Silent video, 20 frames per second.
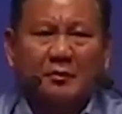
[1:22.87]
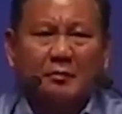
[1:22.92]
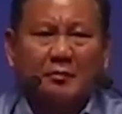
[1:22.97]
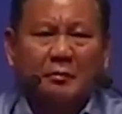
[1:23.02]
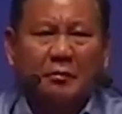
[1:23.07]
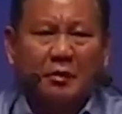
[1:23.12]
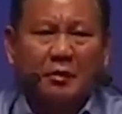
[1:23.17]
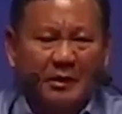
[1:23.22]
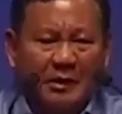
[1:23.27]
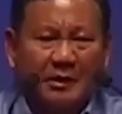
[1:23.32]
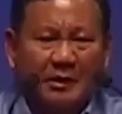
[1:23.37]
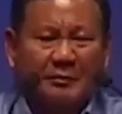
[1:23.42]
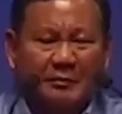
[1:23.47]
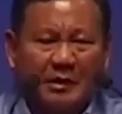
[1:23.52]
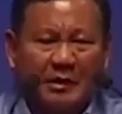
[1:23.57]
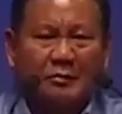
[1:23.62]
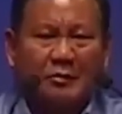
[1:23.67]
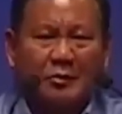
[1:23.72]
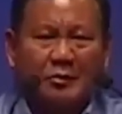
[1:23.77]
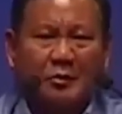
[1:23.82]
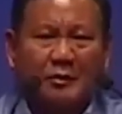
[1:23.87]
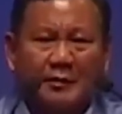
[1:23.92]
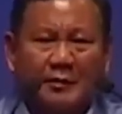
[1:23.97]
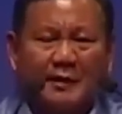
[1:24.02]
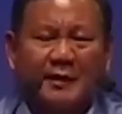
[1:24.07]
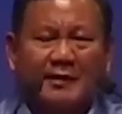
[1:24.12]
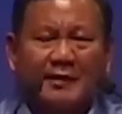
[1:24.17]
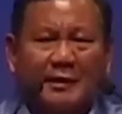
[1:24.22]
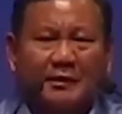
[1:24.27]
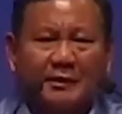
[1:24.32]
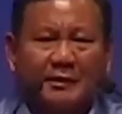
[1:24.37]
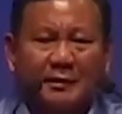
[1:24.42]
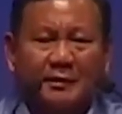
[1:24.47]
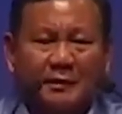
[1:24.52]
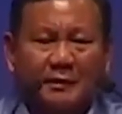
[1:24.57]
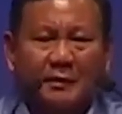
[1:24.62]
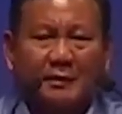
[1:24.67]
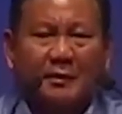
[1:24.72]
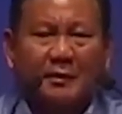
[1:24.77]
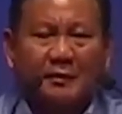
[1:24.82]
Boleh Prabowo dikhianati.
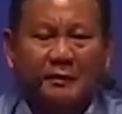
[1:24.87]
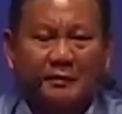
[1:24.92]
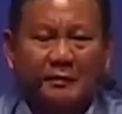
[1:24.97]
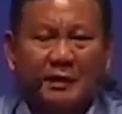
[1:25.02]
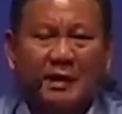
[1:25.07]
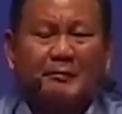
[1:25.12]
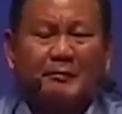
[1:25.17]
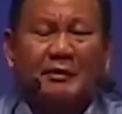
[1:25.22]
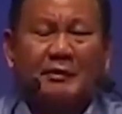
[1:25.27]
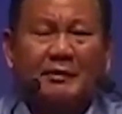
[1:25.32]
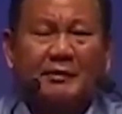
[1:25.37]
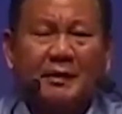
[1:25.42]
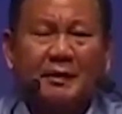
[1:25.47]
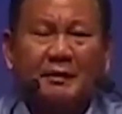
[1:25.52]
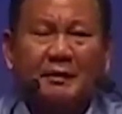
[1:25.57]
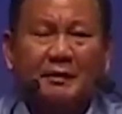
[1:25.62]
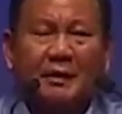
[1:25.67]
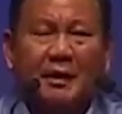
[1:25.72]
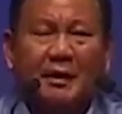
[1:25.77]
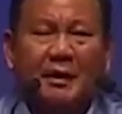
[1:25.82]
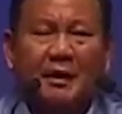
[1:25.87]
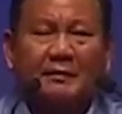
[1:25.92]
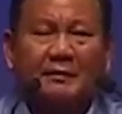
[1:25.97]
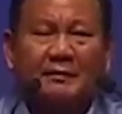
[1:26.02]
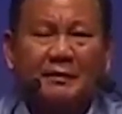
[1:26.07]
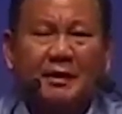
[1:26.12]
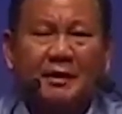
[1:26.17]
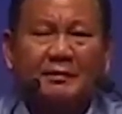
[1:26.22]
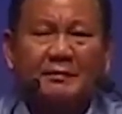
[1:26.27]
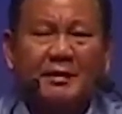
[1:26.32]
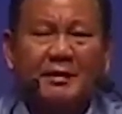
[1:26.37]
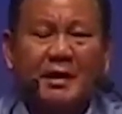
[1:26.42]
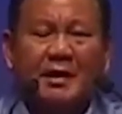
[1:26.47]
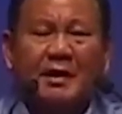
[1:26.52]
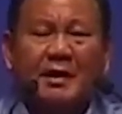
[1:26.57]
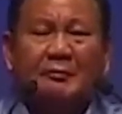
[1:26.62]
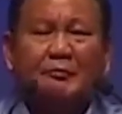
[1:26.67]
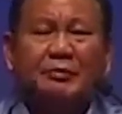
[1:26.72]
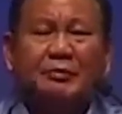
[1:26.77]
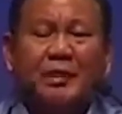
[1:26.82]
Yang penting asal
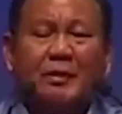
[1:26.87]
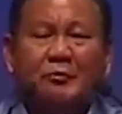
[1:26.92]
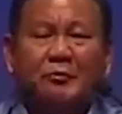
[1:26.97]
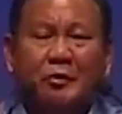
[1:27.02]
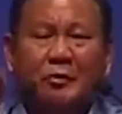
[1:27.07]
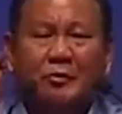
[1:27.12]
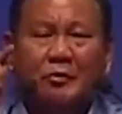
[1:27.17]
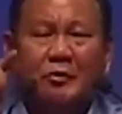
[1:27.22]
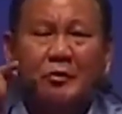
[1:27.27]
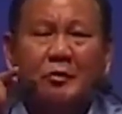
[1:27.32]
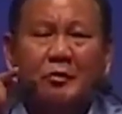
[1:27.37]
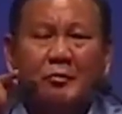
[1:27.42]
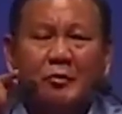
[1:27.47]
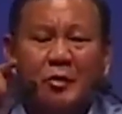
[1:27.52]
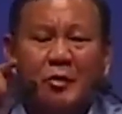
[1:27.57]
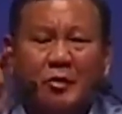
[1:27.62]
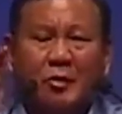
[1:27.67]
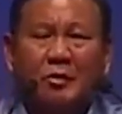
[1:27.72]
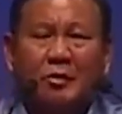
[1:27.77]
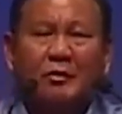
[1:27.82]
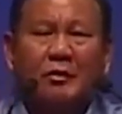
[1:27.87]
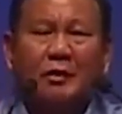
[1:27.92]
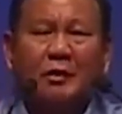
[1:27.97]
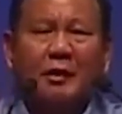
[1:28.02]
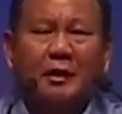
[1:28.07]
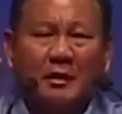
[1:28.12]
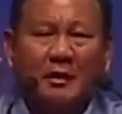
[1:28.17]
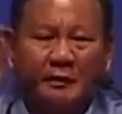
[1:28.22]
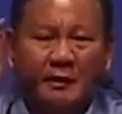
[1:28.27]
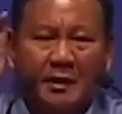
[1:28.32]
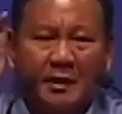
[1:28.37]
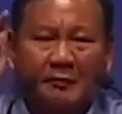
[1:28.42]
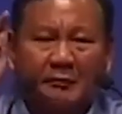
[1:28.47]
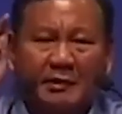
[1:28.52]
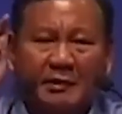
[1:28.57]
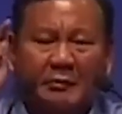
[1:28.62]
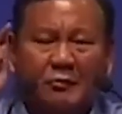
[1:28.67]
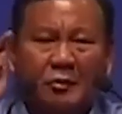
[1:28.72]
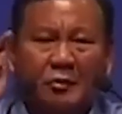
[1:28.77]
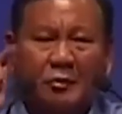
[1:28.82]
jangan Prabowo bohong dan
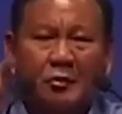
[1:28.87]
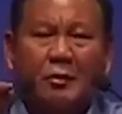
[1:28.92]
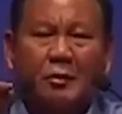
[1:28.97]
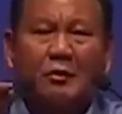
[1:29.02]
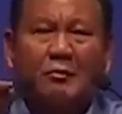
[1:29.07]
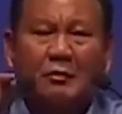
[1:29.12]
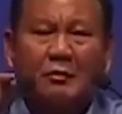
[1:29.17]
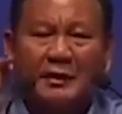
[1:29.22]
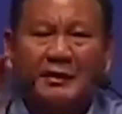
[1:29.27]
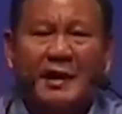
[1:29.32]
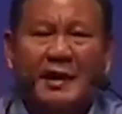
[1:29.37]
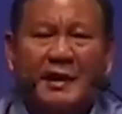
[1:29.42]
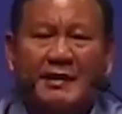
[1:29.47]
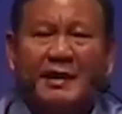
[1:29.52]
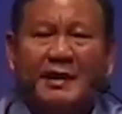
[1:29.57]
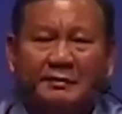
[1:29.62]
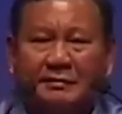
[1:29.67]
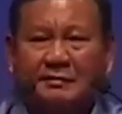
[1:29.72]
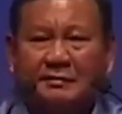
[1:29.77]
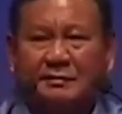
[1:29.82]
Prabowo berkhianat.